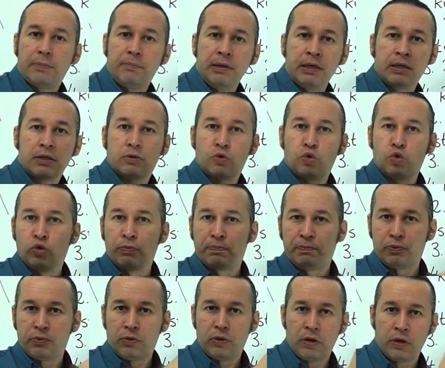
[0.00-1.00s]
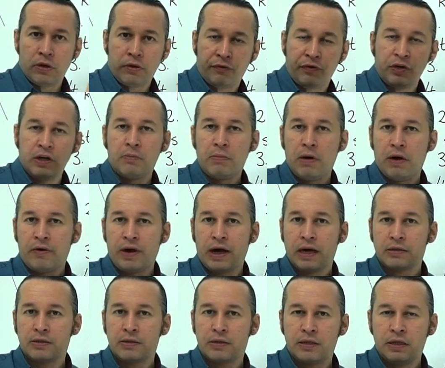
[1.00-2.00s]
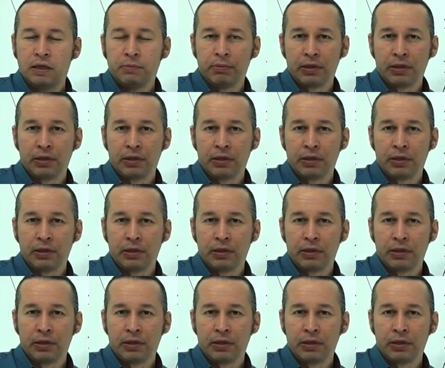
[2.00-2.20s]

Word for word: ki bir grup e, firma vardır değil